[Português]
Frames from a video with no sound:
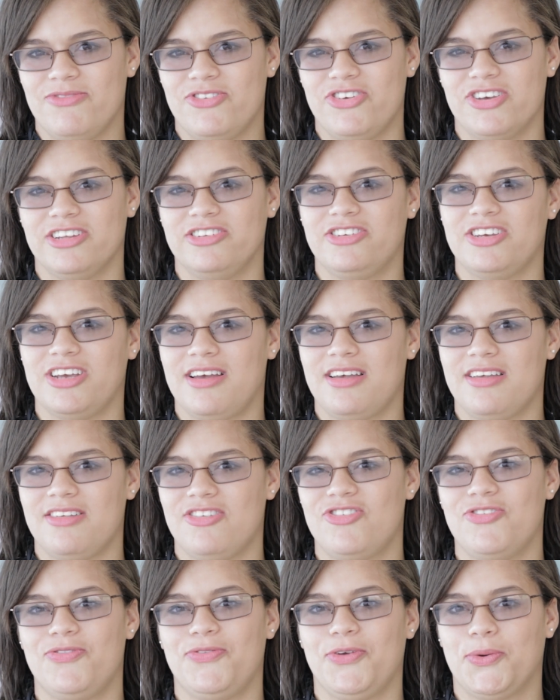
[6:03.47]
diante
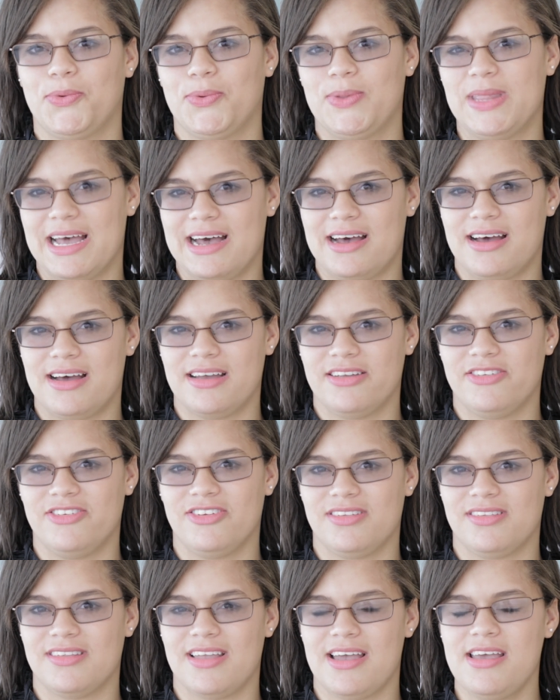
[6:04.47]
das
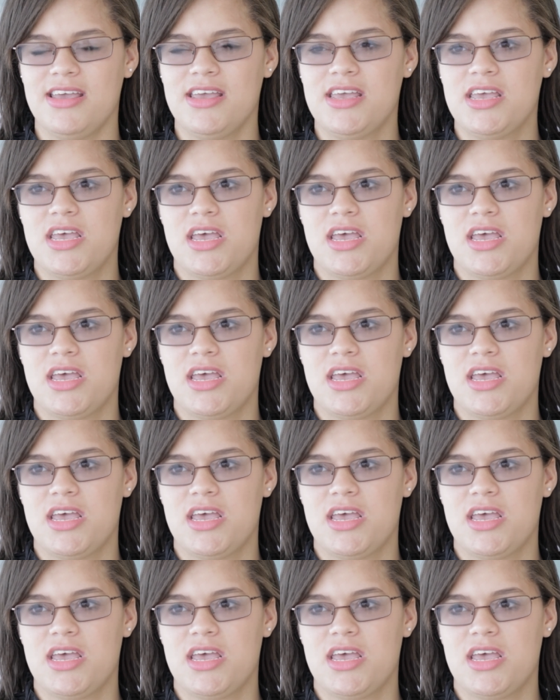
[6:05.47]
dificuldades, né,